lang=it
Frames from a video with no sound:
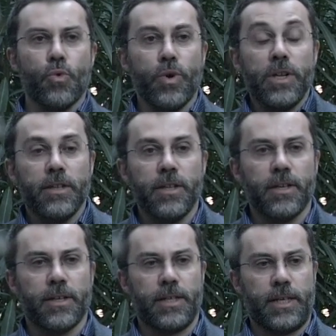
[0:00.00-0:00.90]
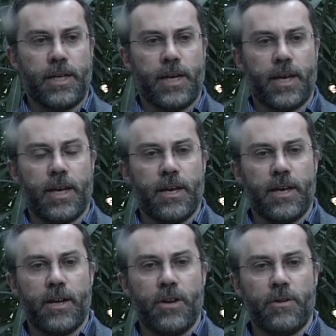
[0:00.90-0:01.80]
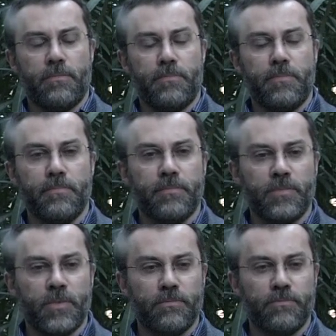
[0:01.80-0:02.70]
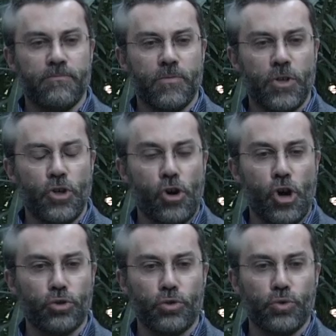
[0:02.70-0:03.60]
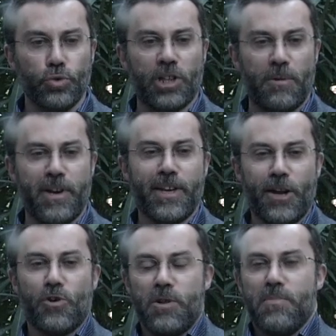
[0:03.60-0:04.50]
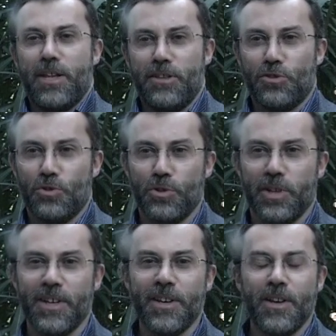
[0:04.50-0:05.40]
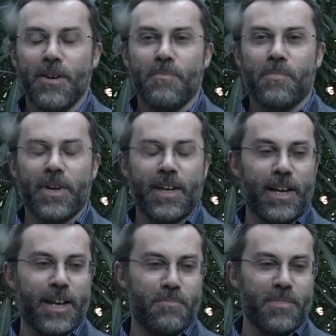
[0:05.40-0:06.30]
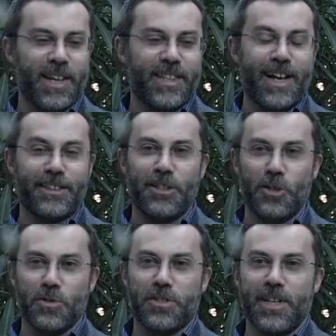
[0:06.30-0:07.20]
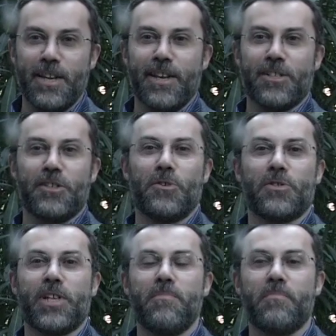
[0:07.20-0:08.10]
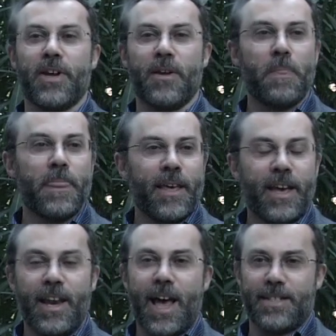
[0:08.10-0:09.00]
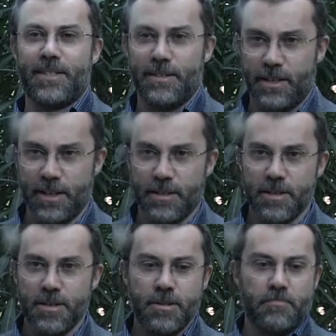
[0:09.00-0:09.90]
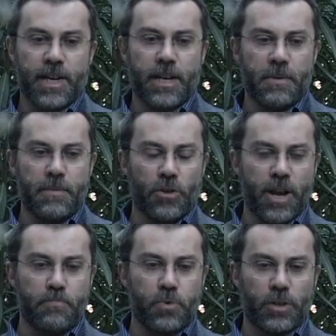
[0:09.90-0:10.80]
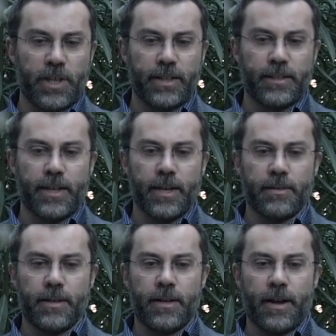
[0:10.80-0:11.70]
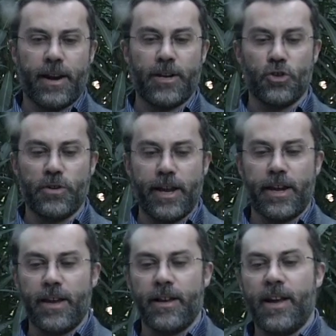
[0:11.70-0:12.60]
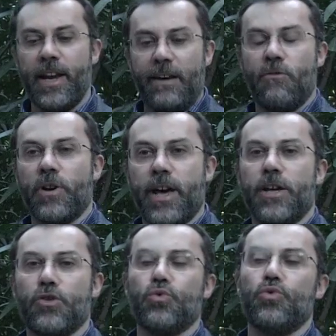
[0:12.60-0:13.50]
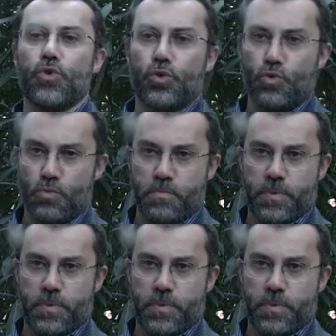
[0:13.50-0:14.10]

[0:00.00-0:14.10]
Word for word: Quindi eh, eh, mm, io lotto in tutte le maniere con i miei editori perché le, le date di consegna siano sempre elastiche, perché per me non è importante ragionare e lavorare su uno scoop,